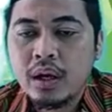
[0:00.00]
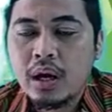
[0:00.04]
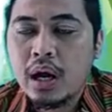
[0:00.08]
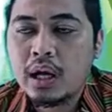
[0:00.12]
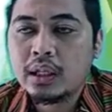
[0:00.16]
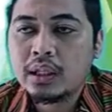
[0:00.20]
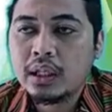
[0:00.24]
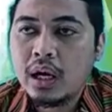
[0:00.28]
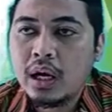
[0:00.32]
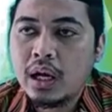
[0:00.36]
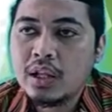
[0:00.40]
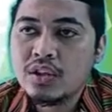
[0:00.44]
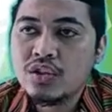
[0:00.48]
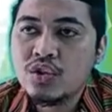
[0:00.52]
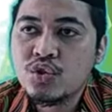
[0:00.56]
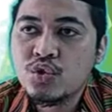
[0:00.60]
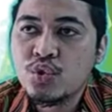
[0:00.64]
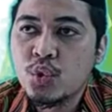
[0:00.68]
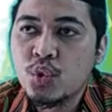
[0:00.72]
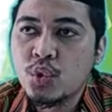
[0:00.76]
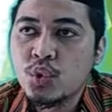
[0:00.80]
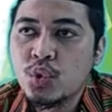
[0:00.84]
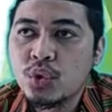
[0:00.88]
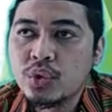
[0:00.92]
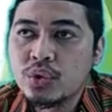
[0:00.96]
Katakan
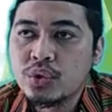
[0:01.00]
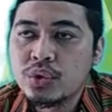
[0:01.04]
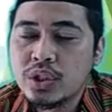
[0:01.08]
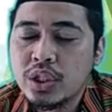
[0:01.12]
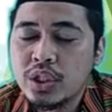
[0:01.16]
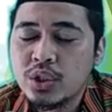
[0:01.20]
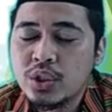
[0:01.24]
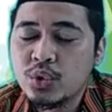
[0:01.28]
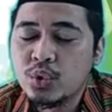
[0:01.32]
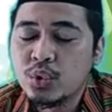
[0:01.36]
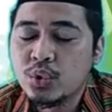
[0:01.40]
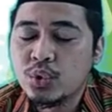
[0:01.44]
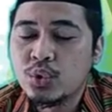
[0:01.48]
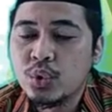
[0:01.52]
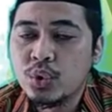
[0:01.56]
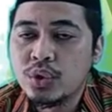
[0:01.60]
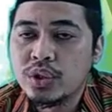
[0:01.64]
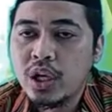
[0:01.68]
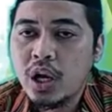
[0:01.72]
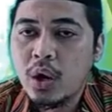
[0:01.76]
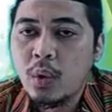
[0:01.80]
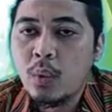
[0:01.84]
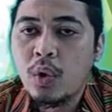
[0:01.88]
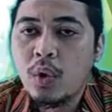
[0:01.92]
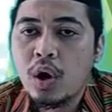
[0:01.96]

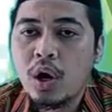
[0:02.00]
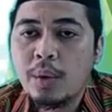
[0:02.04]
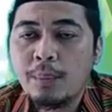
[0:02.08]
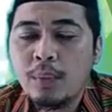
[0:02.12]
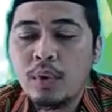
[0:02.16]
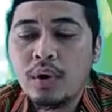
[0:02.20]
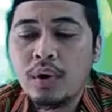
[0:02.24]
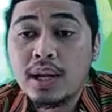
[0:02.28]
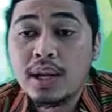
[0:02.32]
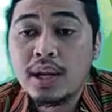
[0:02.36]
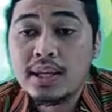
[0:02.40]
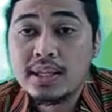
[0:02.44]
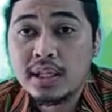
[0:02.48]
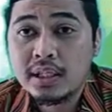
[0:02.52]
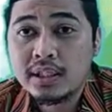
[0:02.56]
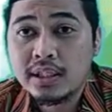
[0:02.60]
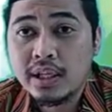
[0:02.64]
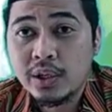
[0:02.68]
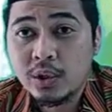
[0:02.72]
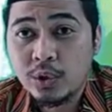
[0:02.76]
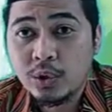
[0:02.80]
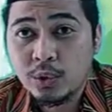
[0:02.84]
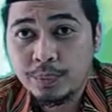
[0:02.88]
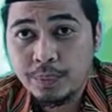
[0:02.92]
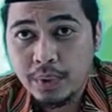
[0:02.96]
sejujurnya walaupun
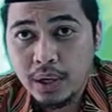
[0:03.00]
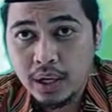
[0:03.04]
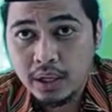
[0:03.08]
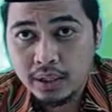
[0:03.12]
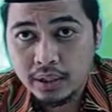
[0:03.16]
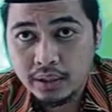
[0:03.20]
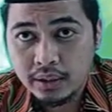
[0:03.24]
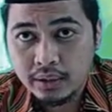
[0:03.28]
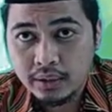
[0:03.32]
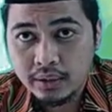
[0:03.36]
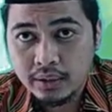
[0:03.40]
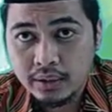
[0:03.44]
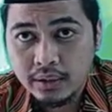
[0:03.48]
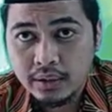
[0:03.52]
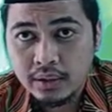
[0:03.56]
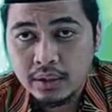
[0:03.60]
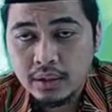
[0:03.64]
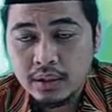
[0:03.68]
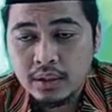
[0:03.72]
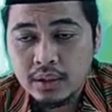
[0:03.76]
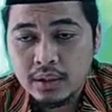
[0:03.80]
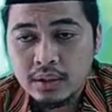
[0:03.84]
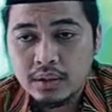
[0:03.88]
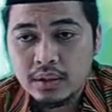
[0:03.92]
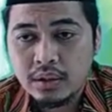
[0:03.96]
rasanya itu pahit.
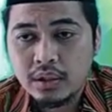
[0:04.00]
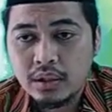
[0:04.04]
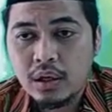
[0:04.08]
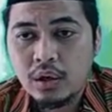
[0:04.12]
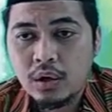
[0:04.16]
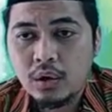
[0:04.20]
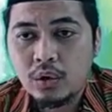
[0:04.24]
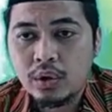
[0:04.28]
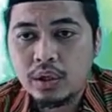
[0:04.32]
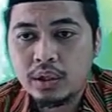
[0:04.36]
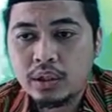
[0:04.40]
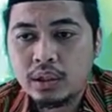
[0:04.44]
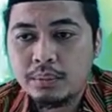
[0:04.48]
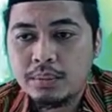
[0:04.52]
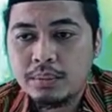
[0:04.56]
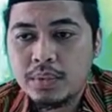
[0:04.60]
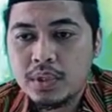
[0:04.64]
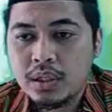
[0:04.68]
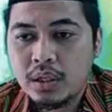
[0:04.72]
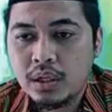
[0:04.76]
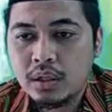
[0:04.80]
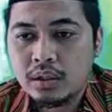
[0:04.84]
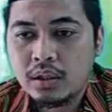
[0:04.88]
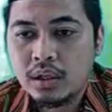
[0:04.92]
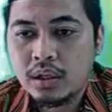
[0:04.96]
Jadi kalau kita
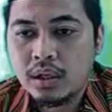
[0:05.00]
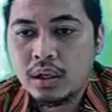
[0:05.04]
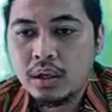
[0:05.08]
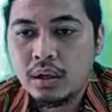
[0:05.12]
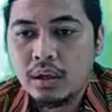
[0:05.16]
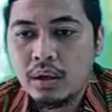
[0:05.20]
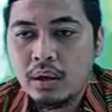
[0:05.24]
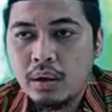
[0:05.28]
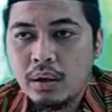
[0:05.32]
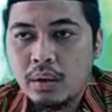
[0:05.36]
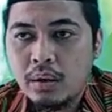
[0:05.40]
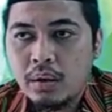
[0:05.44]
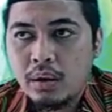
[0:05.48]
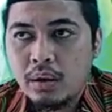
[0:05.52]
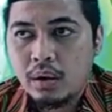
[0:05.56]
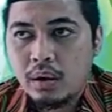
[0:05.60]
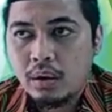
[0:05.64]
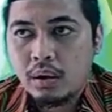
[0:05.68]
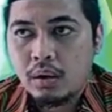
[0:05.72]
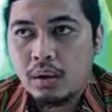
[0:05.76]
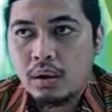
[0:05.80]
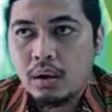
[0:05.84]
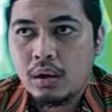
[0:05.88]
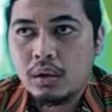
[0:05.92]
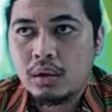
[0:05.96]
misalnya
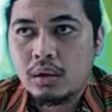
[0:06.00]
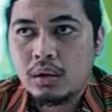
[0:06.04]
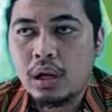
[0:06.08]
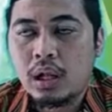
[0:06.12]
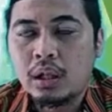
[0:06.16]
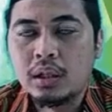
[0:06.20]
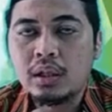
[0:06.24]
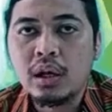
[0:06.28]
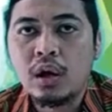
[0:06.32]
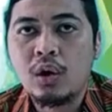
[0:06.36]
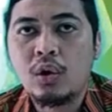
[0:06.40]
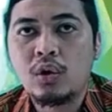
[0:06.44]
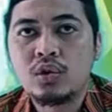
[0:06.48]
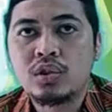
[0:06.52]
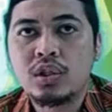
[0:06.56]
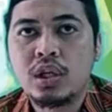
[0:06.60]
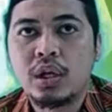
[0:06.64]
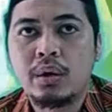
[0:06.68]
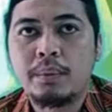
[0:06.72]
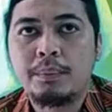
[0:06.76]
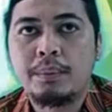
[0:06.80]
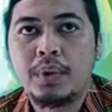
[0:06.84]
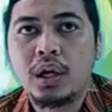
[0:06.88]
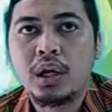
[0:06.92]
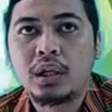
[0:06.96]
nanti kalau
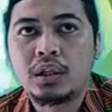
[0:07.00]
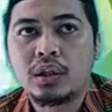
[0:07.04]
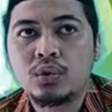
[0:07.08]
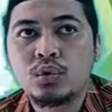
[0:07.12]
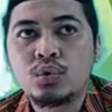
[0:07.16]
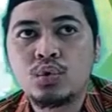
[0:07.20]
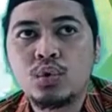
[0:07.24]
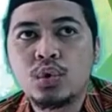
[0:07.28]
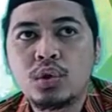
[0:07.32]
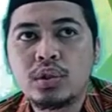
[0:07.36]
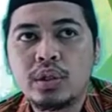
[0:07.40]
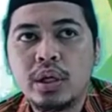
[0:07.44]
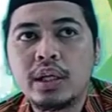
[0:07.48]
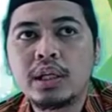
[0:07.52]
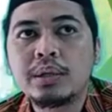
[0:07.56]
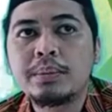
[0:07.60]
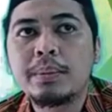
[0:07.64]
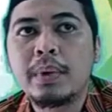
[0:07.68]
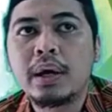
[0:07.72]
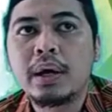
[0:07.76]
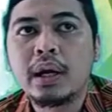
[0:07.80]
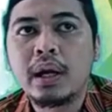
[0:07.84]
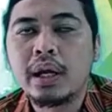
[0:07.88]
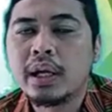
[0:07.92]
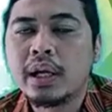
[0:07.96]
saya berkata jujur saya
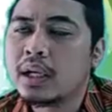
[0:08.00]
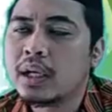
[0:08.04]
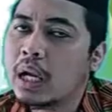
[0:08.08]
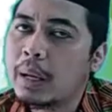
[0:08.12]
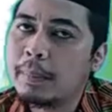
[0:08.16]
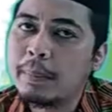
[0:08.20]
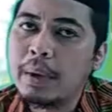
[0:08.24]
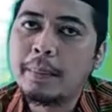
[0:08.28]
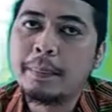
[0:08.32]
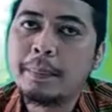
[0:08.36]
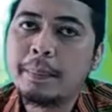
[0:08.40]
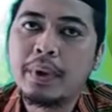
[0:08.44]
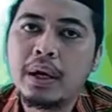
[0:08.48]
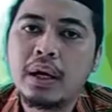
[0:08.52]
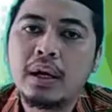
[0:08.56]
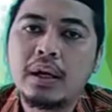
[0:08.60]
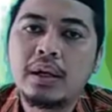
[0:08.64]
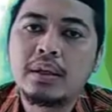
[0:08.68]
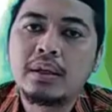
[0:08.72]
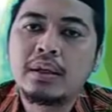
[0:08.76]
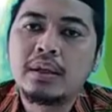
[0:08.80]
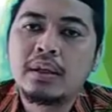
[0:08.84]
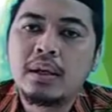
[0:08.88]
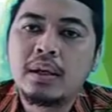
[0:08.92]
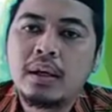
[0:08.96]
dimarahin nggak
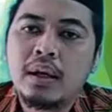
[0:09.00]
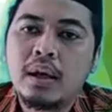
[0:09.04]
apa-apa